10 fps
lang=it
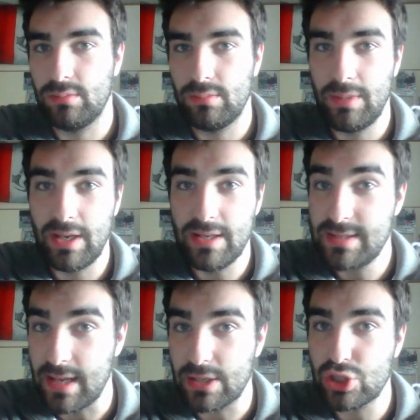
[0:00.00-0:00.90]

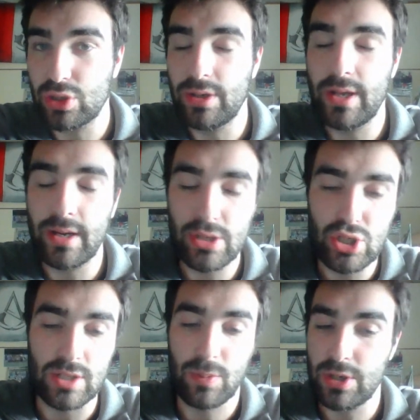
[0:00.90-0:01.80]
Mirrorless Action
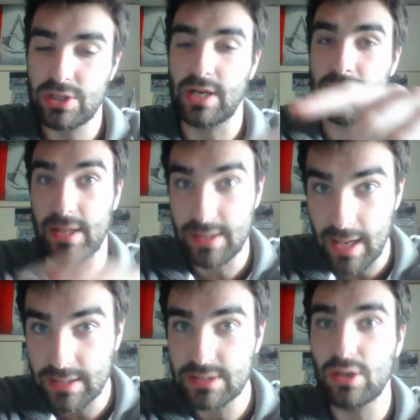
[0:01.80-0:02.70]
regi- può registrare sia il
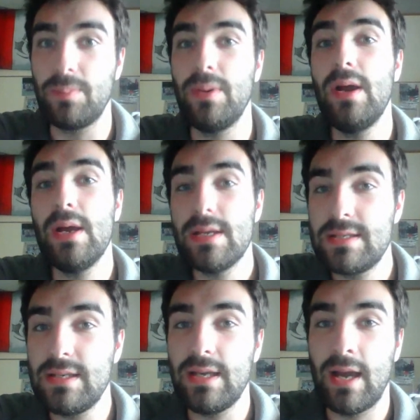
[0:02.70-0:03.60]
desktop
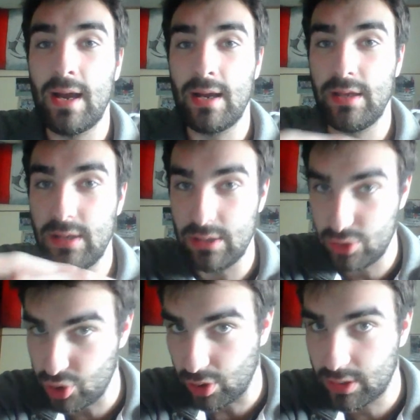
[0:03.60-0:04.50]
sia i
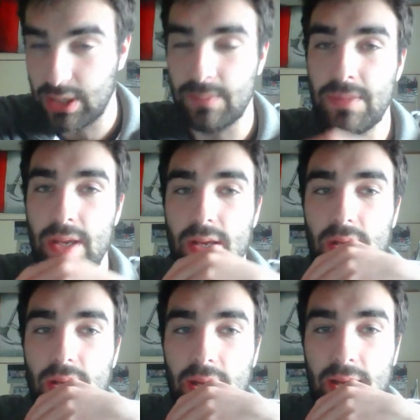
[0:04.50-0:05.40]
giochi.
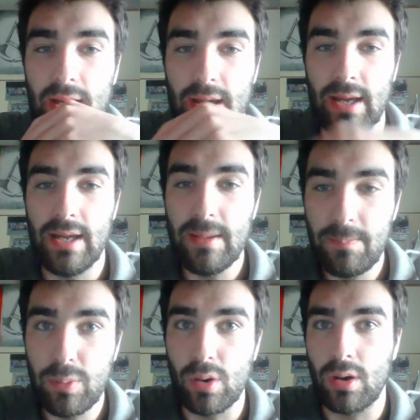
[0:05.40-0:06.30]
Eh, e
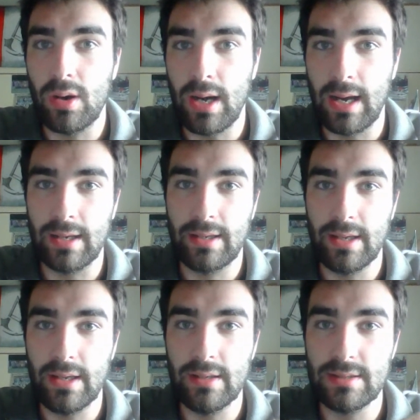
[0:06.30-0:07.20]
può
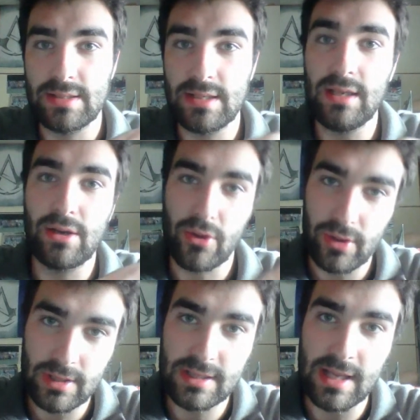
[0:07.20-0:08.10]
anche
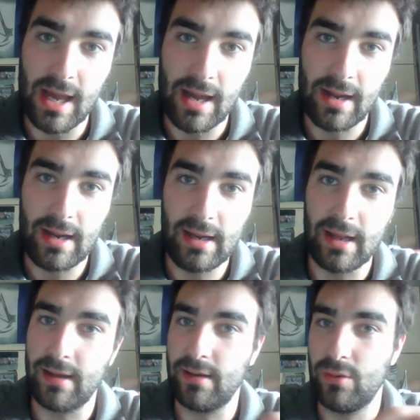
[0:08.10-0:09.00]
sincronizzare
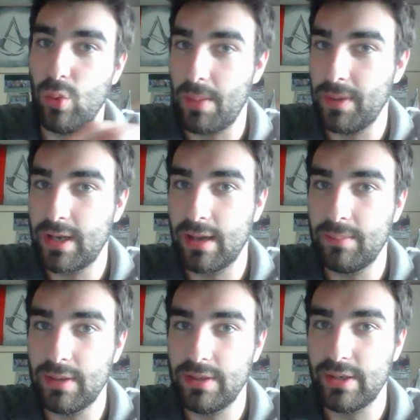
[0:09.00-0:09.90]
la
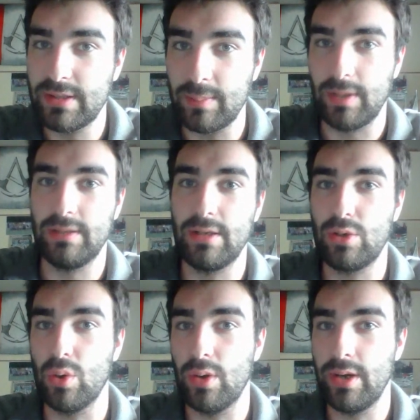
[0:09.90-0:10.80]
webcam direttamente
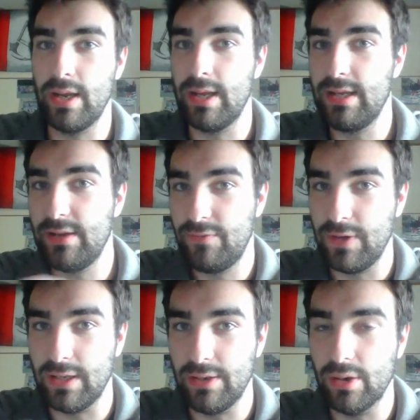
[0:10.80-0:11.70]
con il
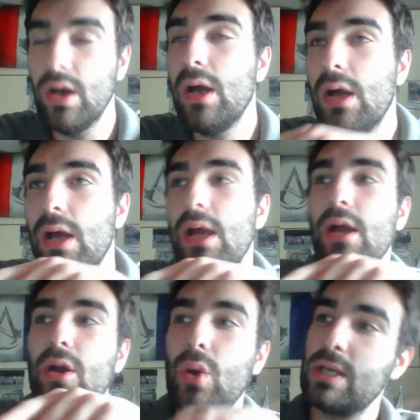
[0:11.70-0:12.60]
video.
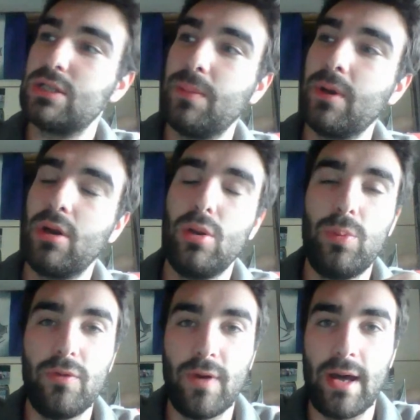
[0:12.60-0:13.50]
Questo però lo
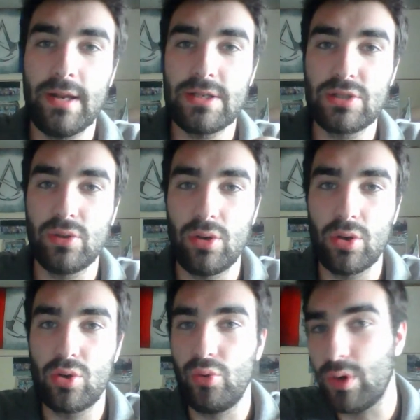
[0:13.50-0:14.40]
può fare
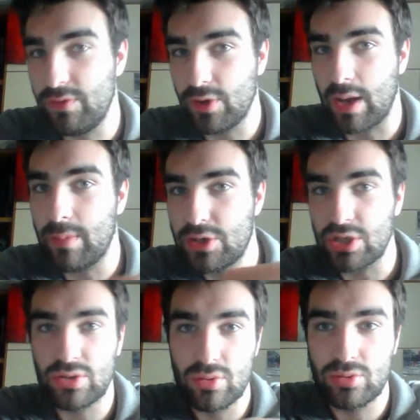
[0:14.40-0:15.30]
solo con una videocamera, cioè